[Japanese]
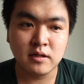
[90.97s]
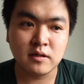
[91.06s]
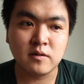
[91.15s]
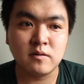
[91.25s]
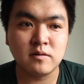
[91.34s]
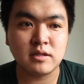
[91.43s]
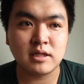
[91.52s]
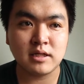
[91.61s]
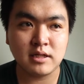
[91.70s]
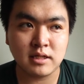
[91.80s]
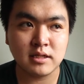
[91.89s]
基本
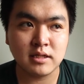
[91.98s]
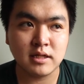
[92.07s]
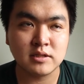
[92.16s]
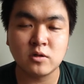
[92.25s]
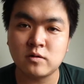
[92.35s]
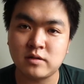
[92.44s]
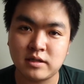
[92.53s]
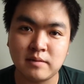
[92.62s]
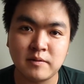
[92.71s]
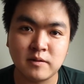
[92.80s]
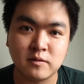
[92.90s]
的に外で
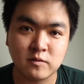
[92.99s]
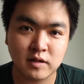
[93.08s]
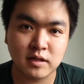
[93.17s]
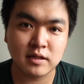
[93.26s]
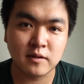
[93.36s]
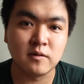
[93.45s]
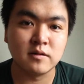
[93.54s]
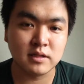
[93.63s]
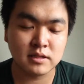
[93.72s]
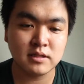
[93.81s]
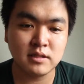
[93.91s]
食べることが基
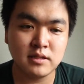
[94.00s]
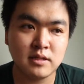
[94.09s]
本です、